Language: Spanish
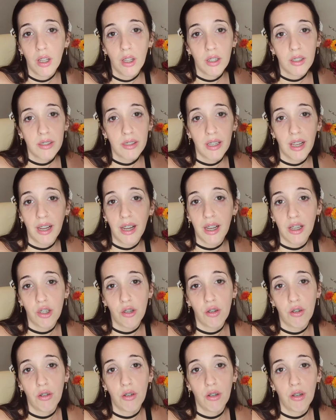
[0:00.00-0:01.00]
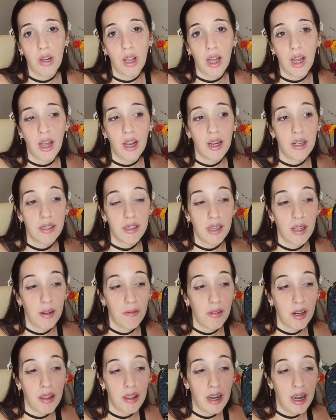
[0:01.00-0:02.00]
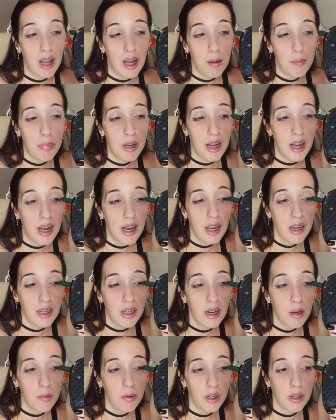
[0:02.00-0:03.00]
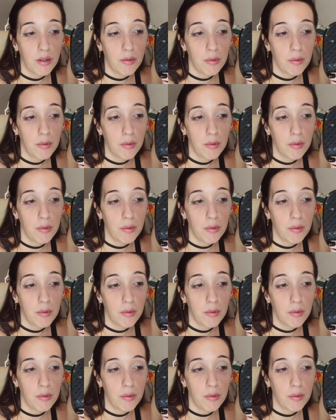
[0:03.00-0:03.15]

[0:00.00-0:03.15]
Se cayó el server de la página. Bueno,